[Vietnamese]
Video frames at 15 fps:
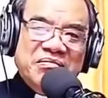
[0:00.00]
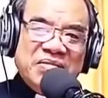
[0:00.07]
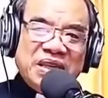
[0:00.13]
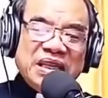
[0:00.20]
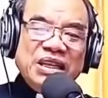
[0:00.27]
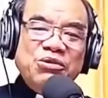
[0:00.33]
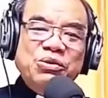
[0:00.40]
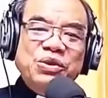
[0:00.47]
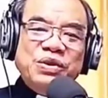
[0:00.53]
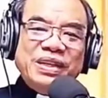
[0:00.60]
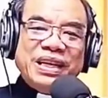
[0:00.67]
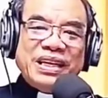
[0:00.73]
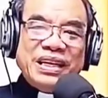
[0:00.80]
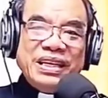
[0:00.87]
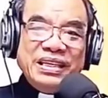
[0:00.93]
Tình yêu dịu
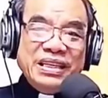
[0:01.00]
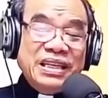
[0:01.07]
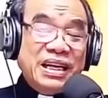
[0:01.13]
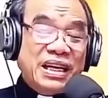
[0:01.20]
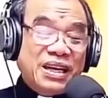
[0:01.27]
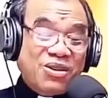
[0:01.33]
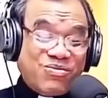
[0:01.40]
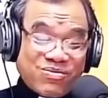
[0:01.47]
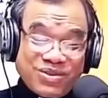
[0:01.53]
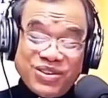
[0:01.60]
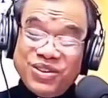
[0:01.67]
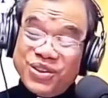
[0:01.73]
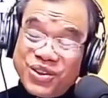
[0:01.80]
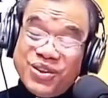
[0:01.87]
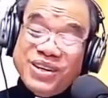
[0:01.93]
dàng ấy chính là lòng
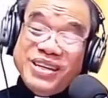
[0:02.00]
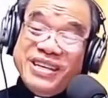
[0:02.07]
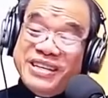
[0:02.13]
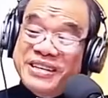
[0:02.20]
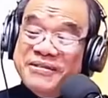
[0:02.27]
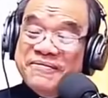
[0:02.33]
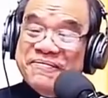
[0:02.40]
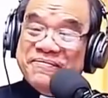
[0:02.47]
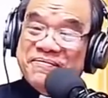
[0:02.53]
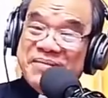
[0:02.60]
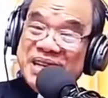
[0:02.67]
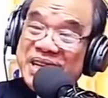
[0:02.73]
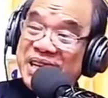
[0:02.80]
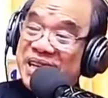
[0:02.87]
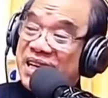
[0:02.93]
thương xót đấy.
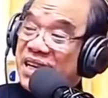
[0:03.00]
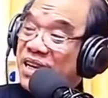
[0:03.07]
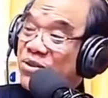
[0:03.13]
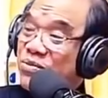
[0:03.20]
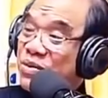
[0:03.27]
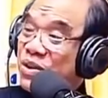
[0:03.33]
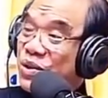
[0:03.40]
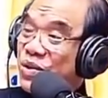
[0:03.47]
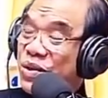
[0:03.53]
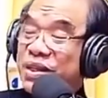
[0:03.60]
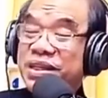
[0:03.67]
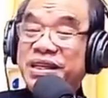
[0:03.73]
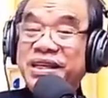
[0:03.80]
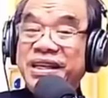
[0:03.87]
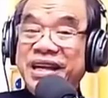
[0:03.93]
Mình thể hiện lòng thương xót
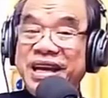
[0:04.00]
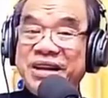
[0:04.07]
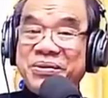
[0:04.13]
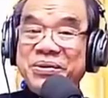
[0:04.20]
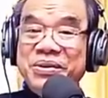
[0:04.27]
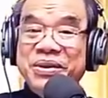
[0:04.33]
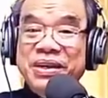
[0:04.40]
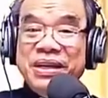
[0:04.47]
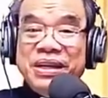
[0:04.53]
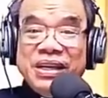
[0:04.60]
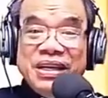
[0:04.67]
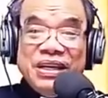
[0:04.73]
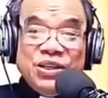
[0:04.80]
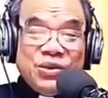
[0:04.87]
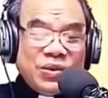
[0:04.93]
như thế nào?
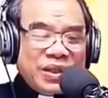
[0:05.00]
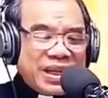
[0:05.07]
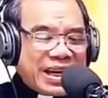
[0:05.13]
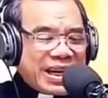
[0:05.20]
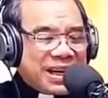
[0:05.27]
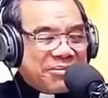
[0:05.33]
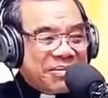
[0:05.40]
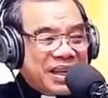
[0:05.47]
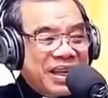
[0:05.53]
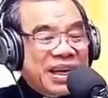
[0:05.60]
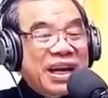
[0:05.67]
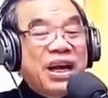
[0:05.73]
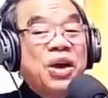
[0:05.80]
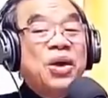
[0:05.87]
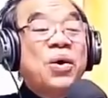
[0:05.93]
để cho người ta cảm thấy
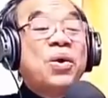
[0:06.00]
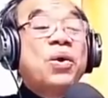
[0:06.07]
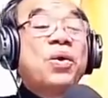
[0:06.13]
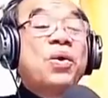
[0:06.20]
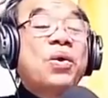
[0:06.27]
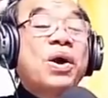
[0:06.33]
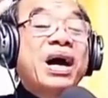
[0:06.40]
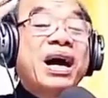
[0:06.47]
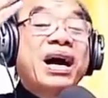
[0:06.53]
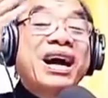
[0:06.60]
rằng wow,